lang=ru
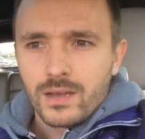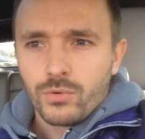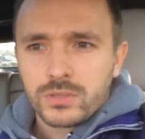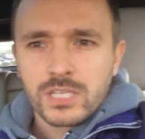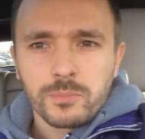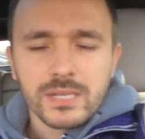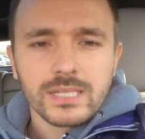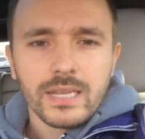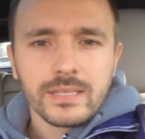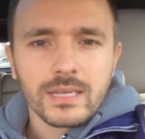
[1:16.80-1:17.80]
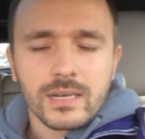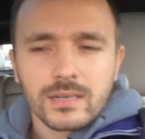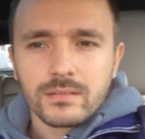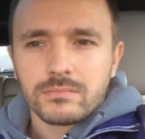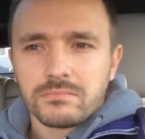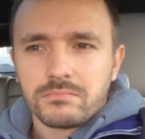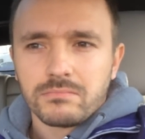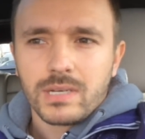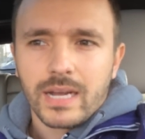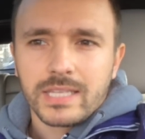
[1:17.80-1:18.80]
Вот из последних
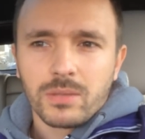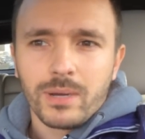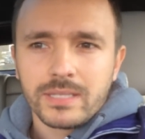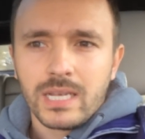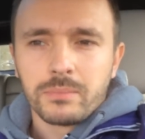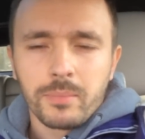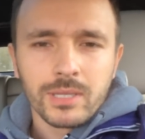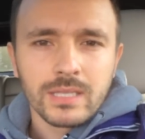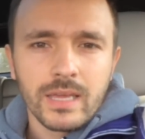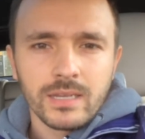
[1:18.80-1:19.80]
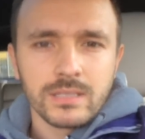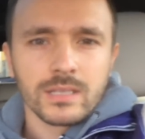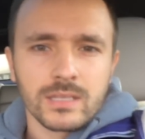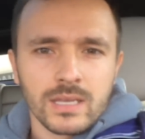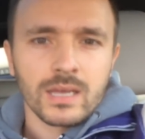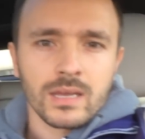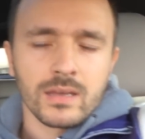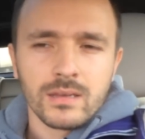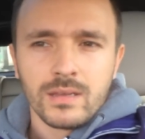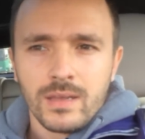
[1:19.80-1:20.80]
хотел бы отдельно поблагодарить.
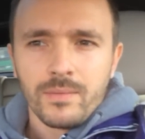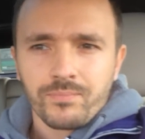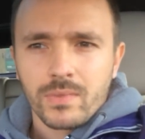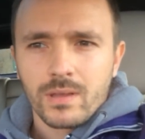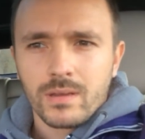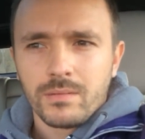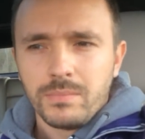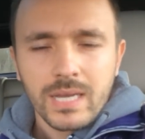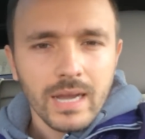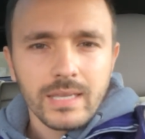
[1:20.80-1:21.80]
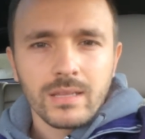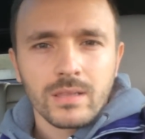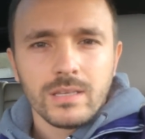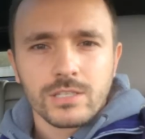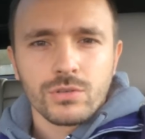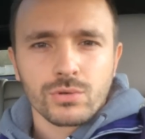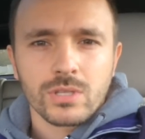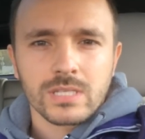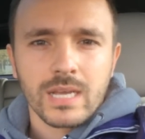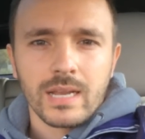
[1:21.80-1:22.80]
Это э, Михаил из
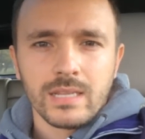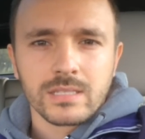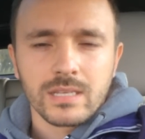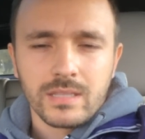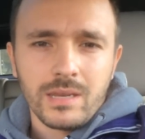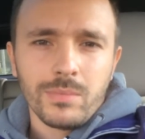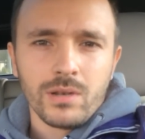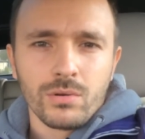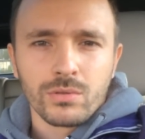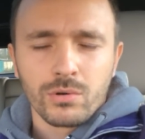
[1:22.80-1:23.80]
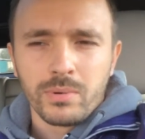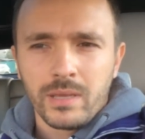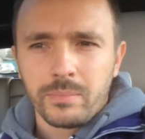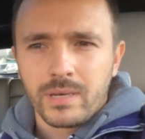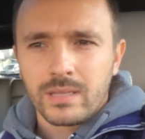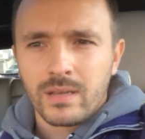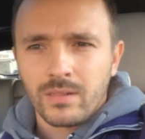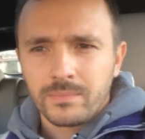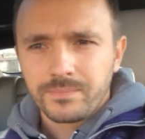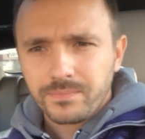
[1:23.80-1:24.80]
Южно-Сахалинска 3 миллиона рублей
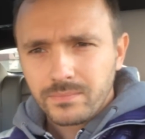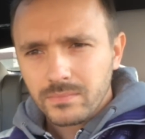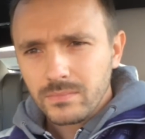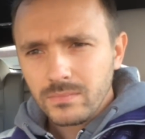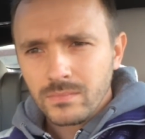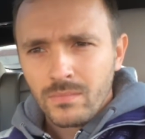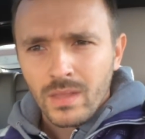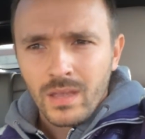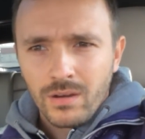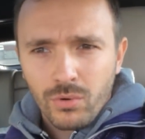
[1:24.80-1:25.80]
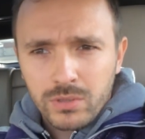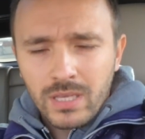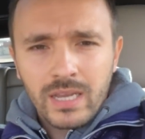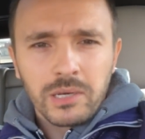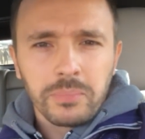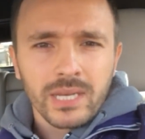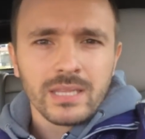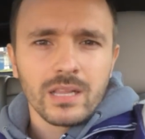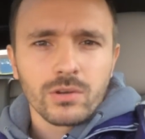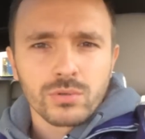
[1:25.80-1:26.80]
передал. Вот Игорь
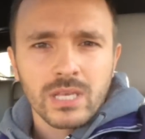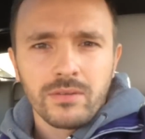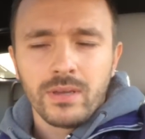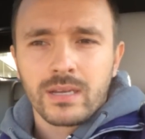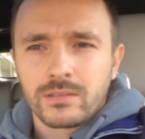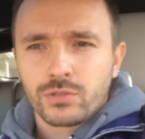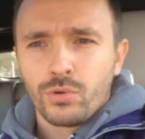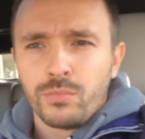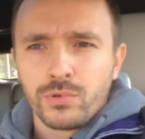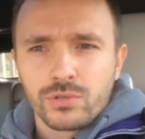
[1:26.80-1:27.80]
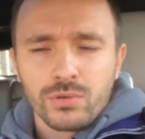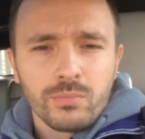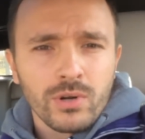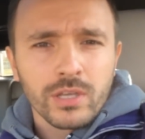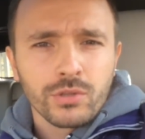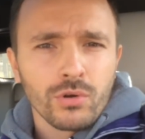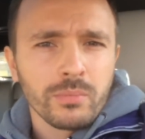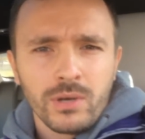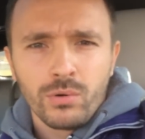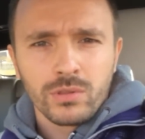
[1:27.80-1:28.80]
передал грузовик стоимостью более 3
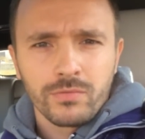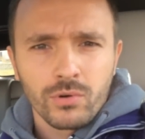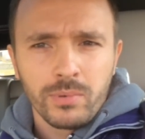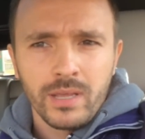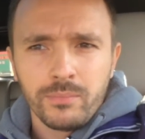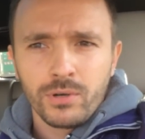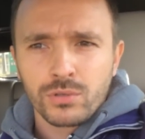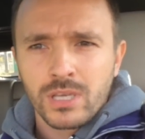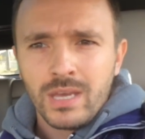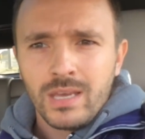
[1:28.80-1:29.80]
миллионов рублей. Плюс,